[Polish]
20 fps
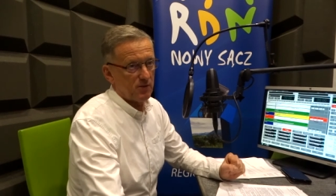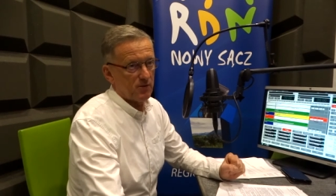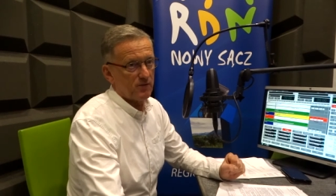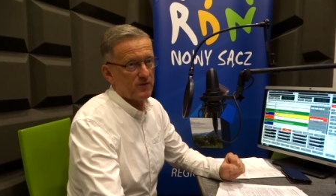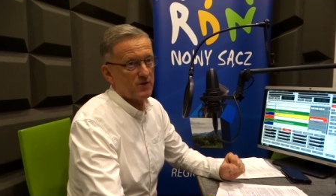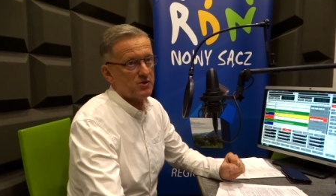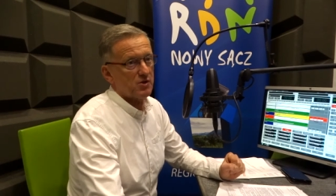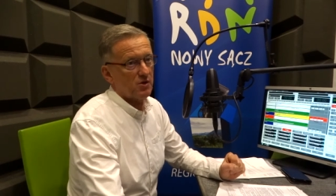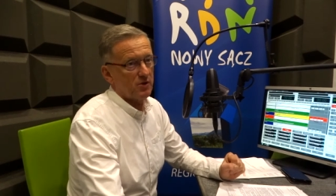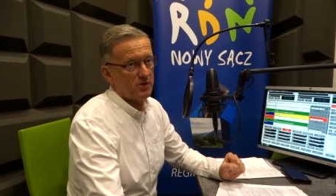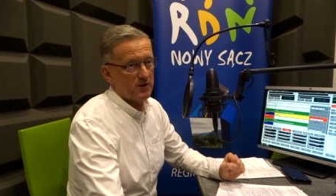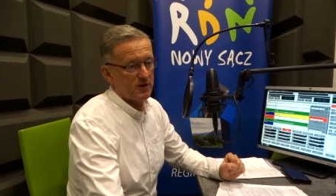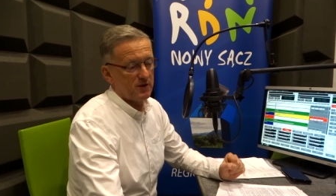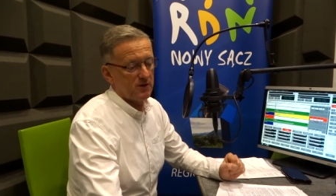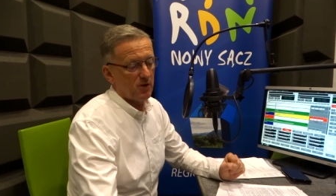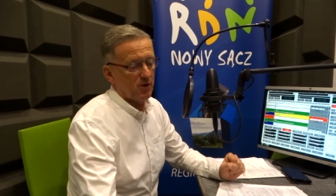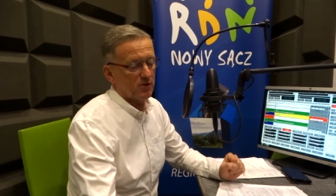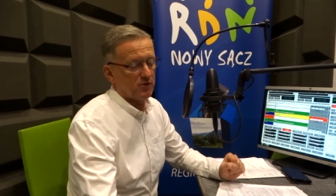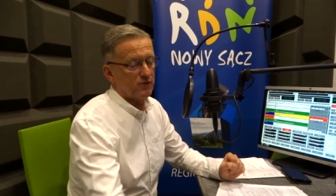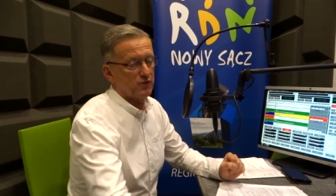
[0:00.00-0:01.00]
Również
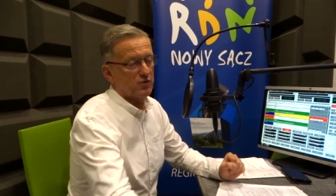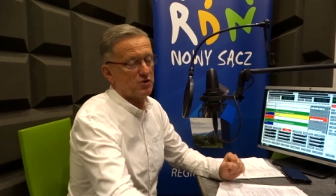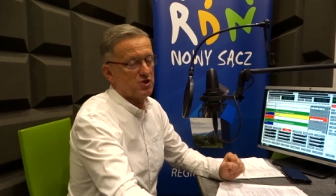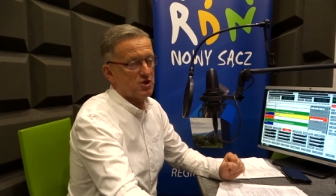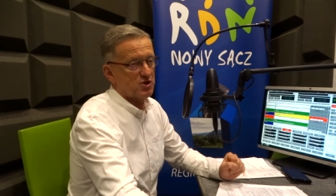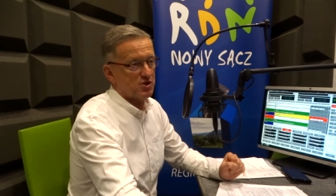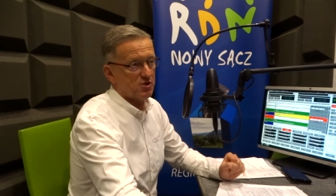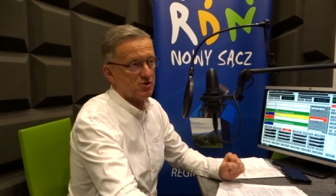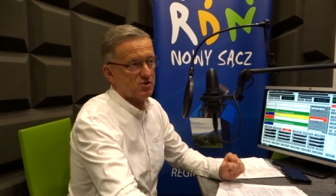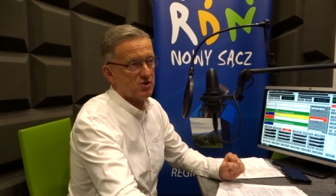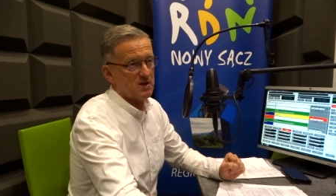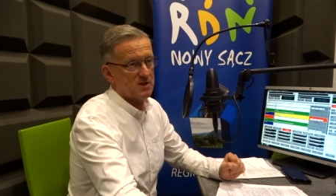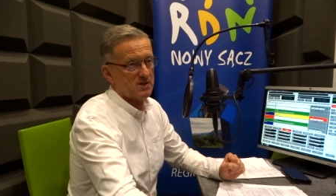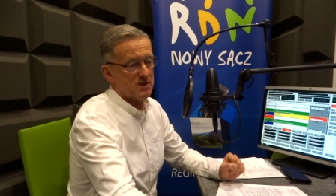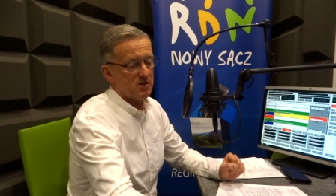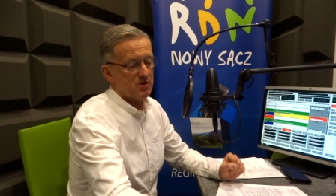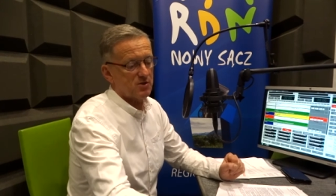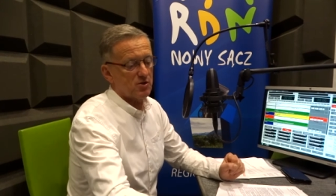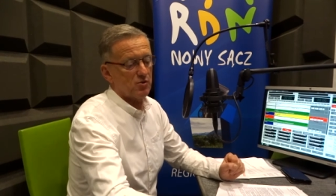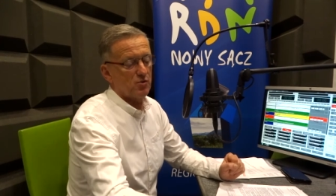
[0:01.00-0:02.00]
oni od
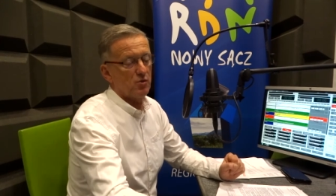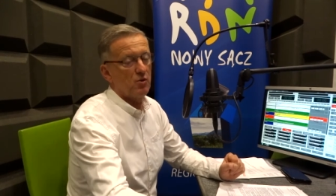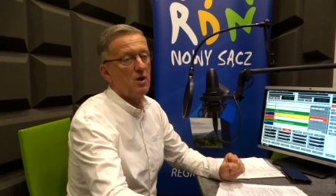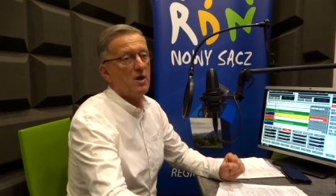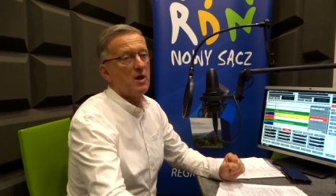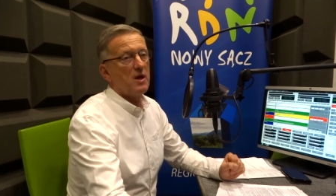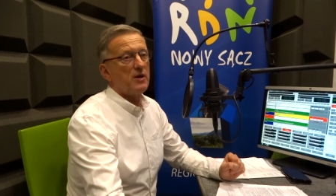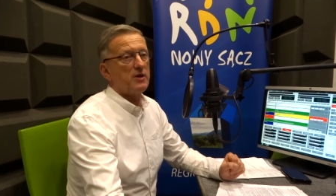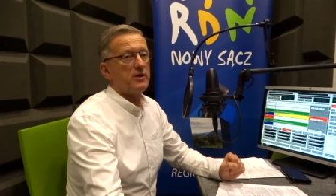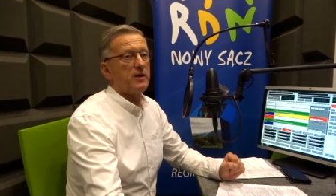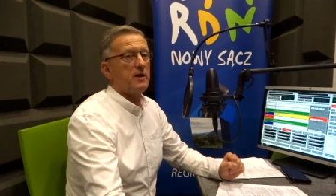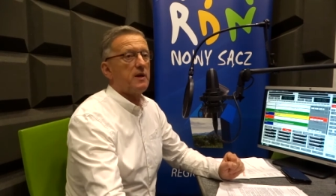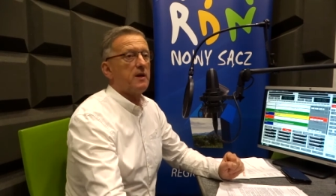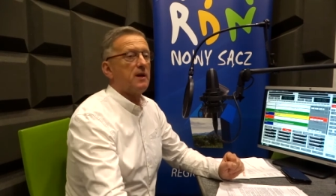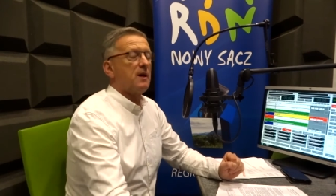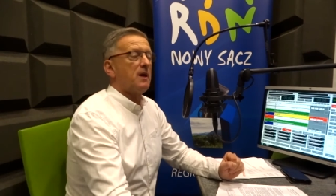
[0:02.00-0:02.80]
2013 roku nie